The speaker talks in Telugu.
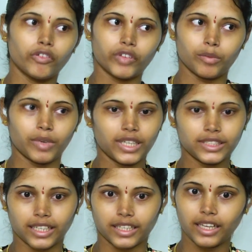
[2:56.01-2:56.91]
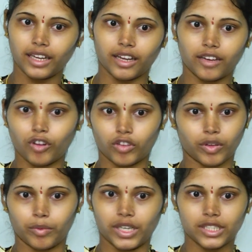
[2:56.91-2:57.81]
ఫిఫ్టీన్ మినిట్స్ చేయండి అలాగ ఫార్టీ
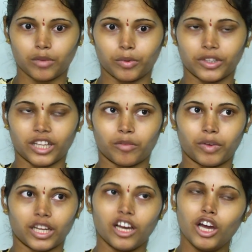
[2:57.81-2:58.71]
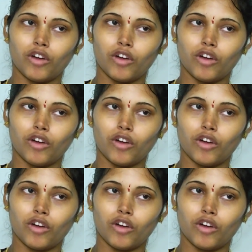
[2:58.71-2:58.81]
ఫైవ్ మినిట్స్ అయిపోతుంది అనమాట